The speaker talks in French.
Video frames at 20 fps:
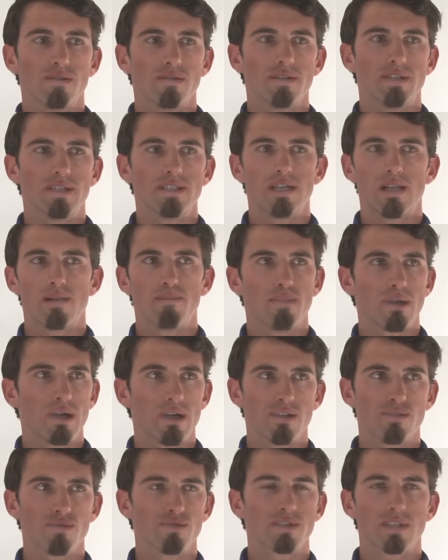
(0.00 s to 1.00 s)
des
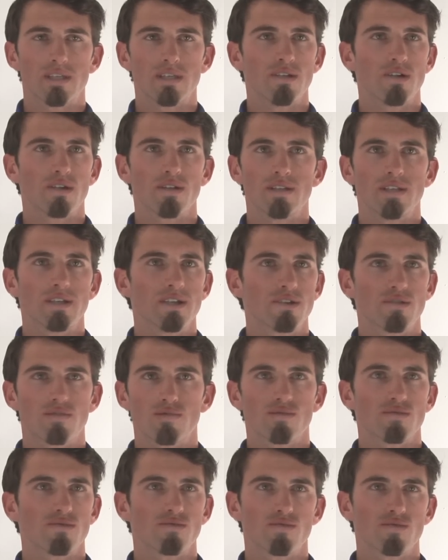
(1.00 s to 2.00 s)
alpins, du ski nordique,
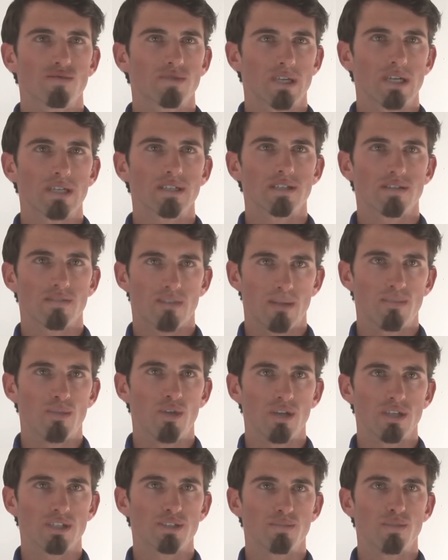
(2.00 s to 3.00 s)
tout, ça. C'est
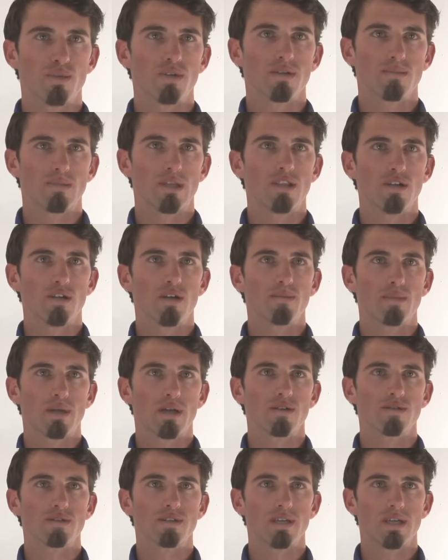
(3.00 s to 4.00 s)
vraiment un sport maintenant à part
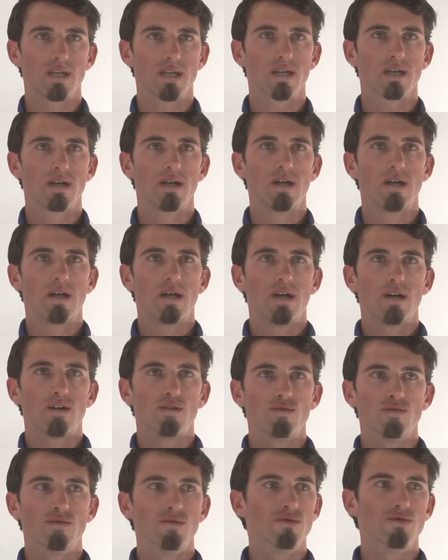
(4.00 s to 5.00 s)
entière,
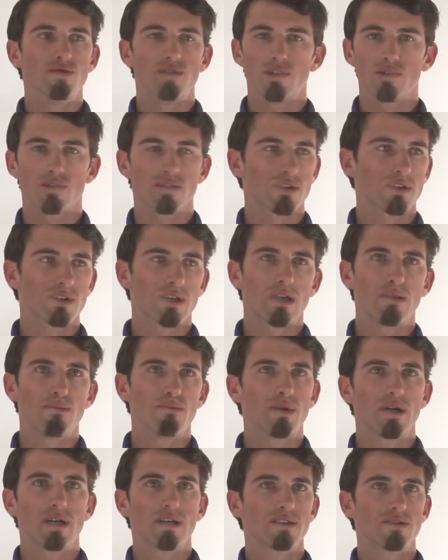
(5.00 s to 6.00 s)
où si on ne s'entraîne
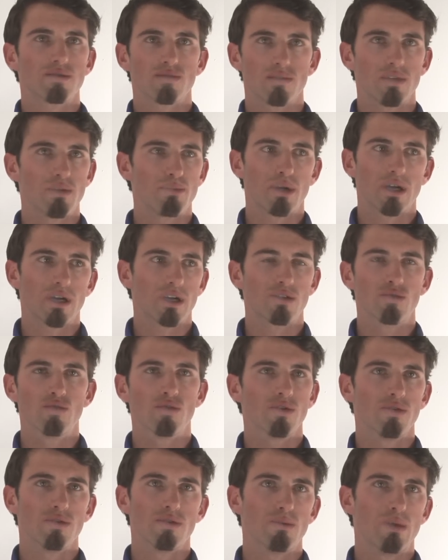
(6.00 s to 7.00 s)
pas, si on n'est pas
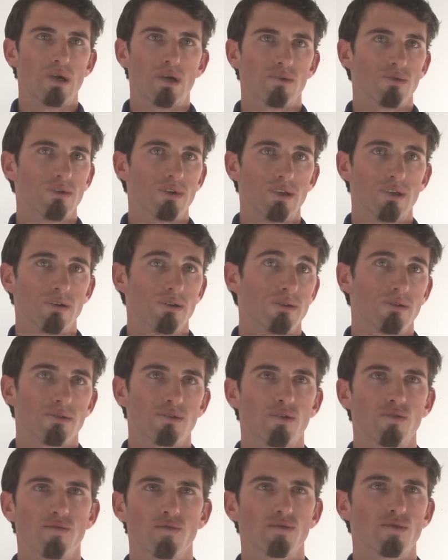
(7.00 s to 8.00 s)
rigoureux, ben, on est euh,
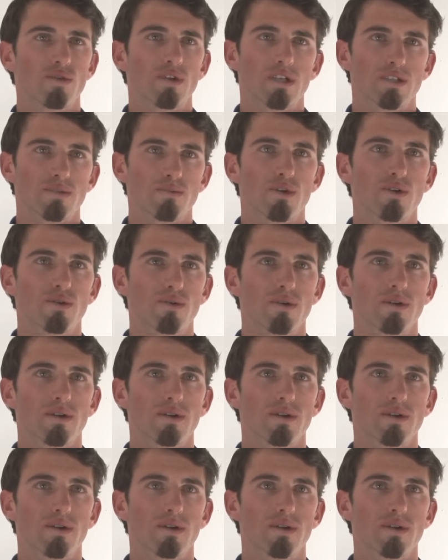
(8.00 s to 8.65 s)
au fond du classement.